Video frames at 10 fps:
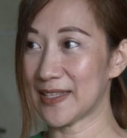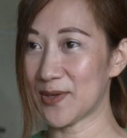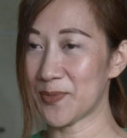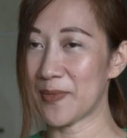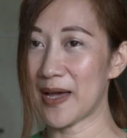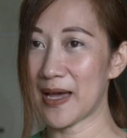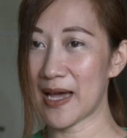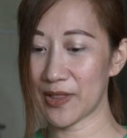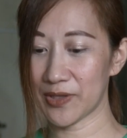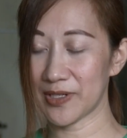o oh,
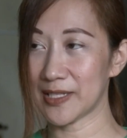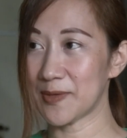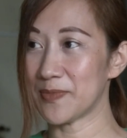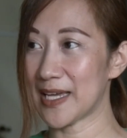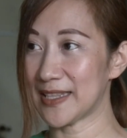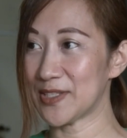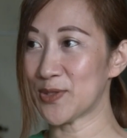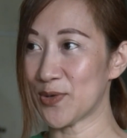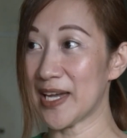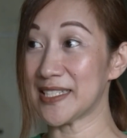ma-alternative natin
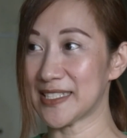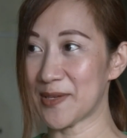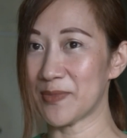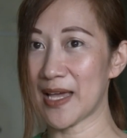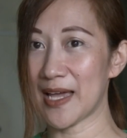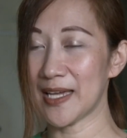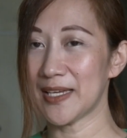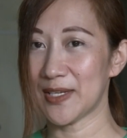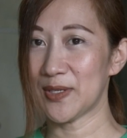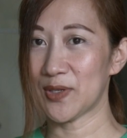tong ice cream na
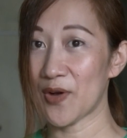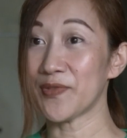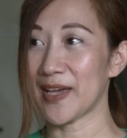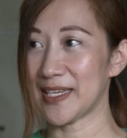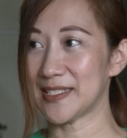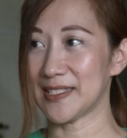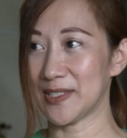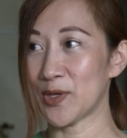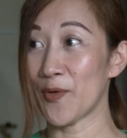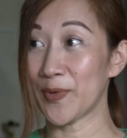coffee ice,
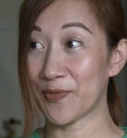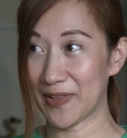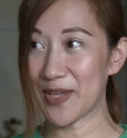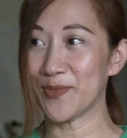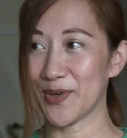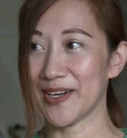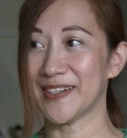coffee flavor.